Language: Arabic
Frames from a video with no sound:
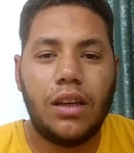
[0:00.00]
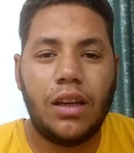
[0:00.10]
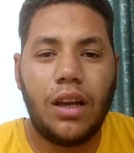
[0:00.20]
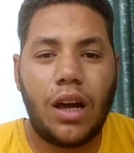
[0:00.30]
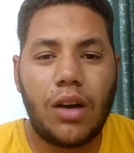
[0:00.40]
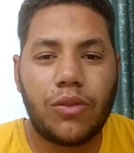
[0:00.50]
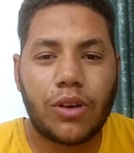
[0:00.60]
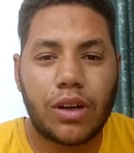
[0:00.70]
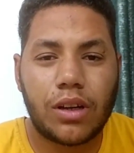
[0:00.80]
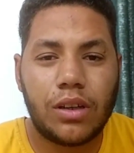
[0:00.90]
الحفر
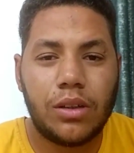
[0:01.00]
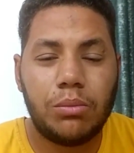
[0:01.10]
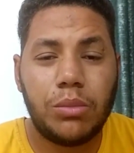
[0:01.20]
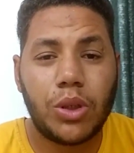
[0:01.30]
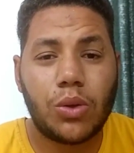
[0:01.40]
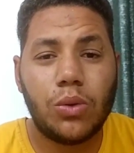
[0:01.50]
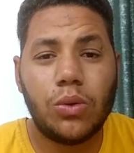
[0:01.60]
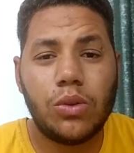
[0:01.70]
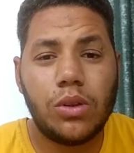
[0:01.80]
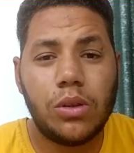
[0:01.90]

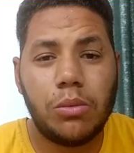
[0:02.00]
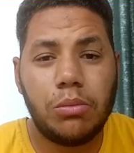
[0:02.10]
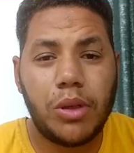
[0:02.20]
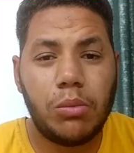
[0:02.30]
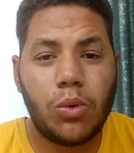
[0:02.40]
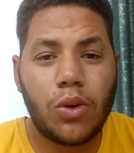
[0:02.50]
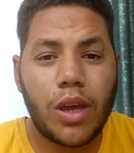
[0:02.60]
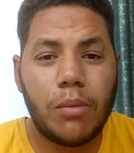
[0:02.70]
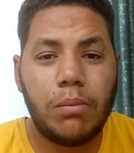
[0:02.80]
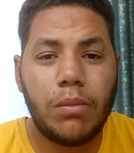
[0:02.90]
بيكون
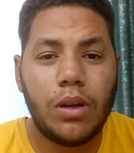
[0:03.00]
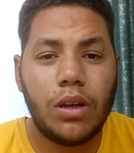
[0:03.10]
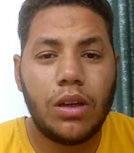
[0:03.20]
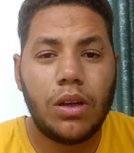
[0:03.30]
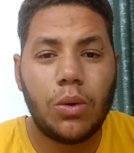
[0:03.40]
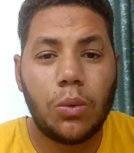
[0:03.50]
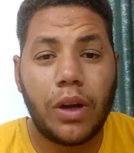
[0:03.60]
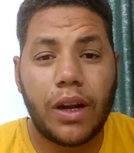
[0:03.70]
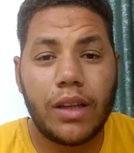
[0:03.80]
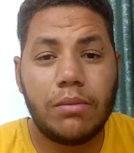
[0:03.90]
بالموجب
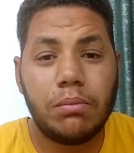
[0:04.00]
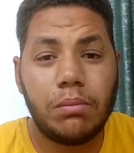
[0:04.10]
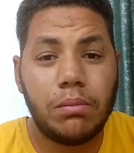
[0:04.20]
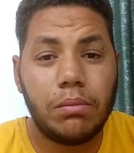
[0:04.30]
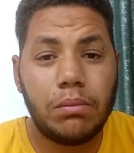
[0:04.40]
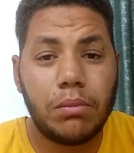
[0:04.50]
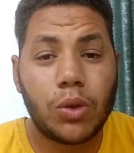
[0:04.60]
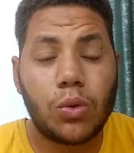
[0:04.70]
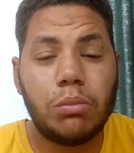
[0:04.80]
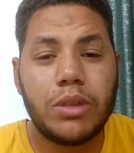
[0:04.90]
والردم
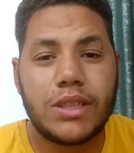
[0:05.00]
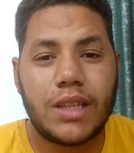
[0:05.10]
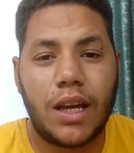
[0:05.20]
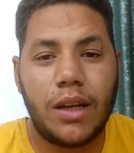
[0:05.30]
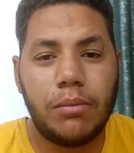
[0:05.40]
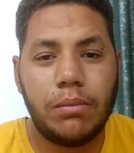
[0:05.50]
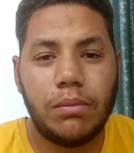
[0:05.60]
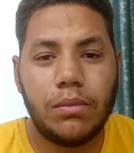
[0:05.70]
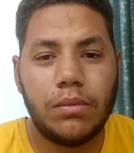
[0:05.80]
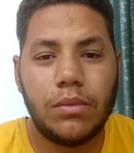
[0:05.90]
بيكون بالسالب
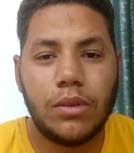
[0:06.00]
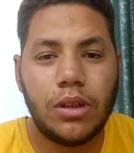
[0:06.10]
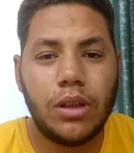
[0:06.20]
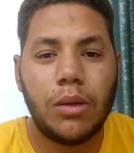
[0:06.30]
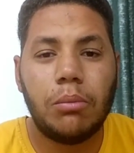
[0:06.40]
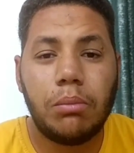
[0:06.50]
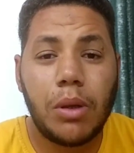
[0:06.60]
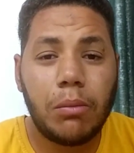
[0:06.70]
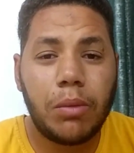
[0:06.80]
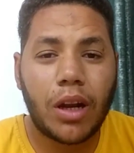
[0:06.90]

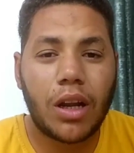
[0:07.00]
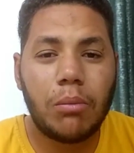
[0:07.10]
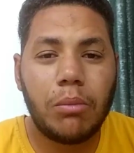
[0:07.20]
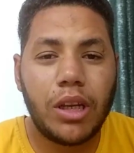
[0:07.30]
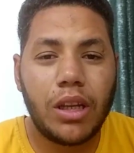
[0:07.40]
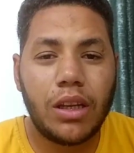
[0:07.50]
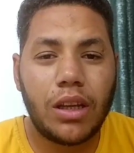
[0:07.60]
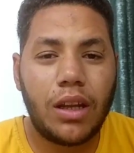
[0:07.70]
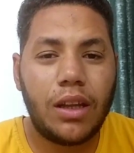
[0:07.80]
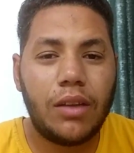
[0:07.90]
بالرغم من ان
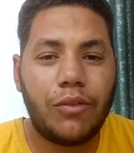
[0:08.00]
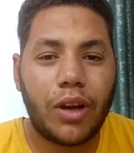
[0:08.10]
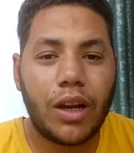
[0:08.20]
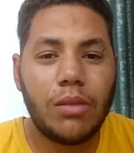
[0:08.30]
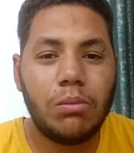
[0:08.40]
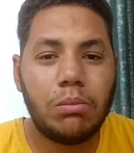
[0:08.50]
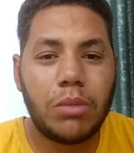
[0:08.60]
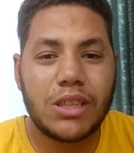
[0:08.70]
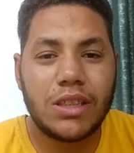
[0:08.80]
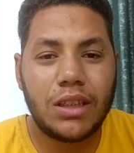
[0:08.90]
انا في الردم
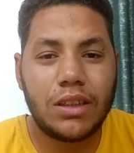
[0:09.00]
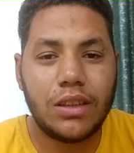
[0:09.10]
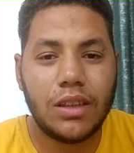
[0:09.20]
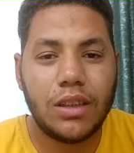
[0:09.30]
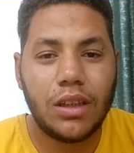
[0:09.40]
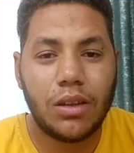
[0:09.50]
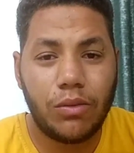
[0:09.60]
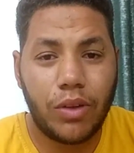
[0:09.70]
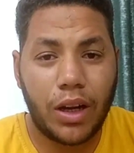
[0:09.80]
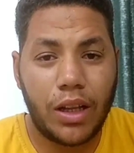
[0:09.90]
بزيد
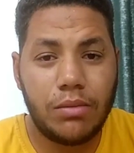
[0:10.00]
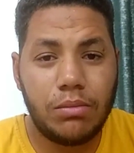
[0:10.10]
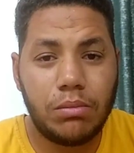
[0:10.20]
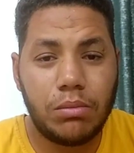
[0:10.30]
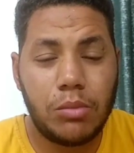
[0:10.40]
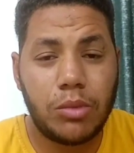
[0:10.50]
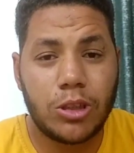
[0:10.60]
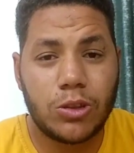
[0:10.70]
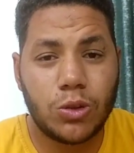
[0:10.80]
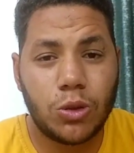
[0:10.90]
في الردم من
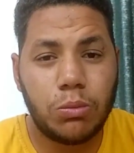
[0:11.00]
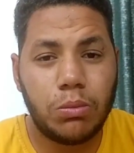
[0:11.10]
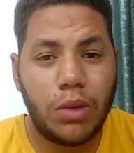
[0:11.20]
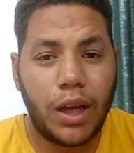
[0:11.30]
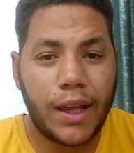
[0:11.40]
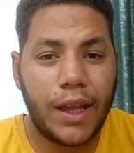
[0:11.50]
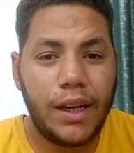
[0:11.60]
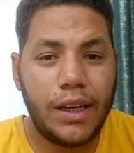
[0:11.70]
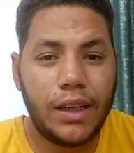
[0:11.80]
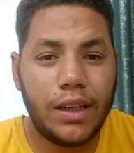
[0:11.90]
منسوب
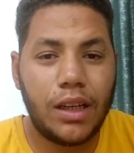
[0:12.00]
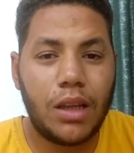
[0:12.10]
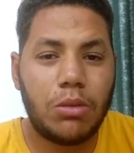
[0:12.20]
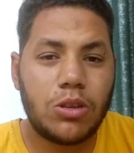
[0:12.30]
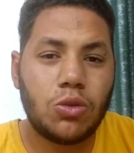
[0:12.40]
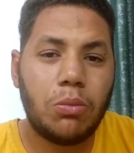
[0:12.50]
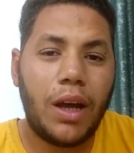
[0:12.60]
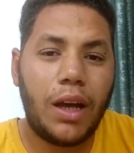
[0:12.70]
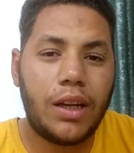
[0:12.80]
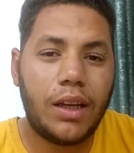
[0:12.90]
اقل الى منسوب
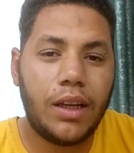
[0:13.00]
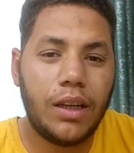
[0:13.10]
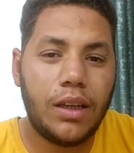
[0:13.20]
اعلى